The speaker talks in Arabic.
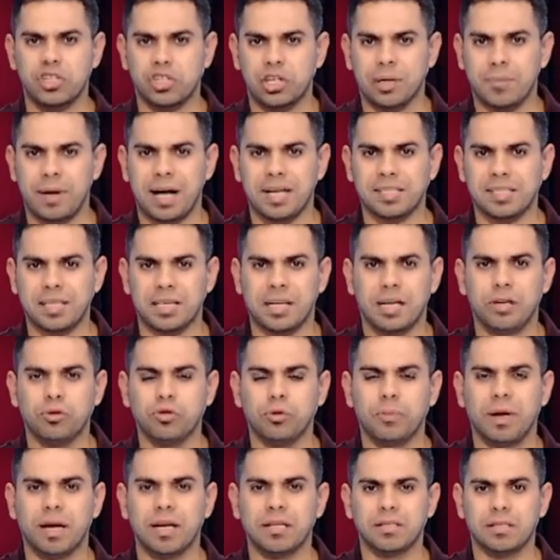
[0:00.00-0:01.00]
هشام حسن
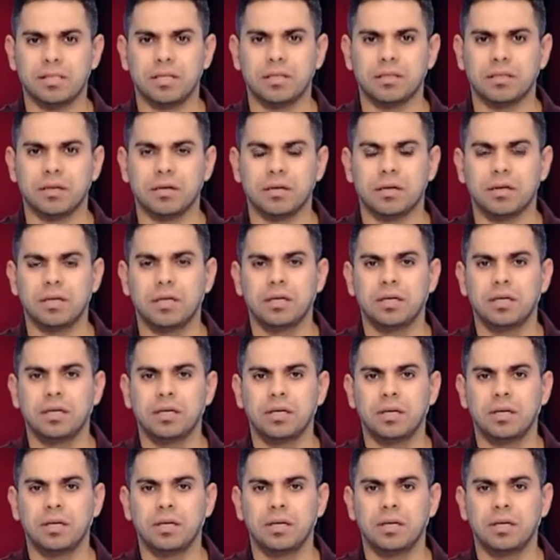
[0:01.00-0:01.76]
عضو مجلس الاداره